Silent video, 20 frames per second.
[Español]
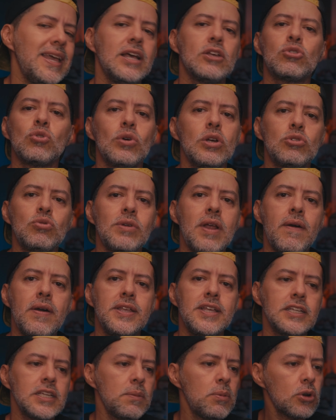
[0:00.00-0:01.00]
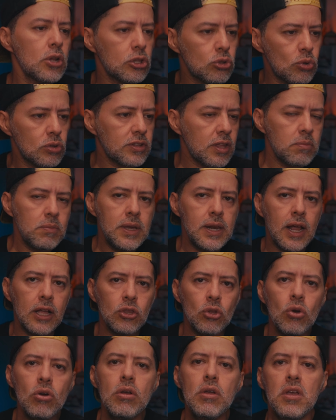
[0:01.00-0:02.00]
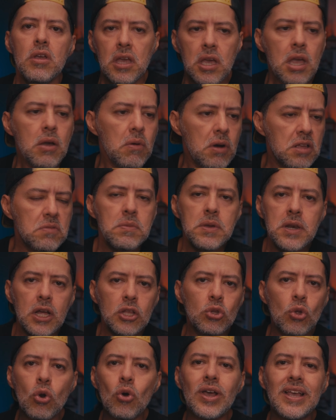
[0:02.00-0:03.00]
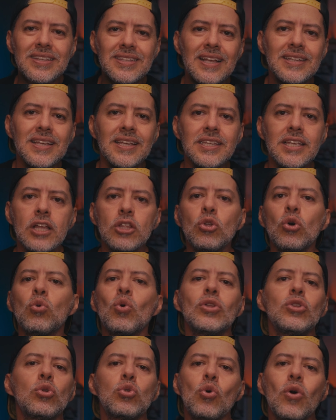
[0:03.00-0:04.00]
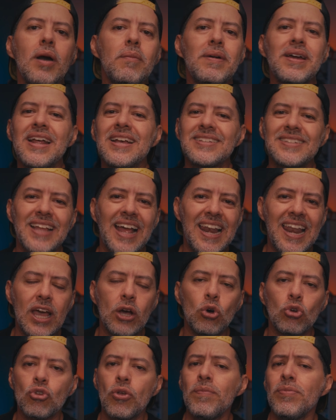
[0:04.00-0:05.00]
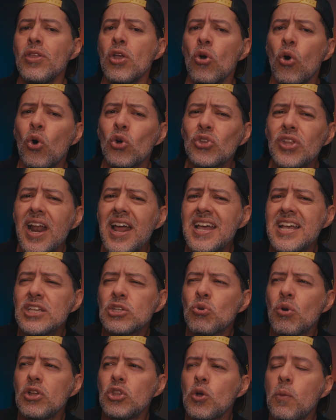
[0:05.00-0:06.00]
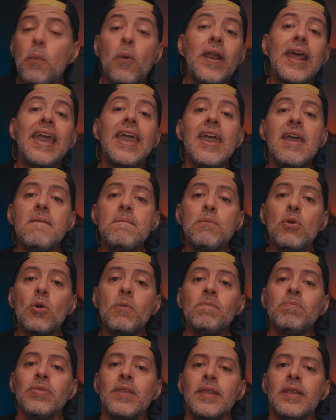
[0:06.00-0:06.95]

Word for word: y eso es una belleza porque tú estás mirando y vas mirando lo que estás haciendo cuando tu cámara está lejos. Otra es cuando, por ejemplo,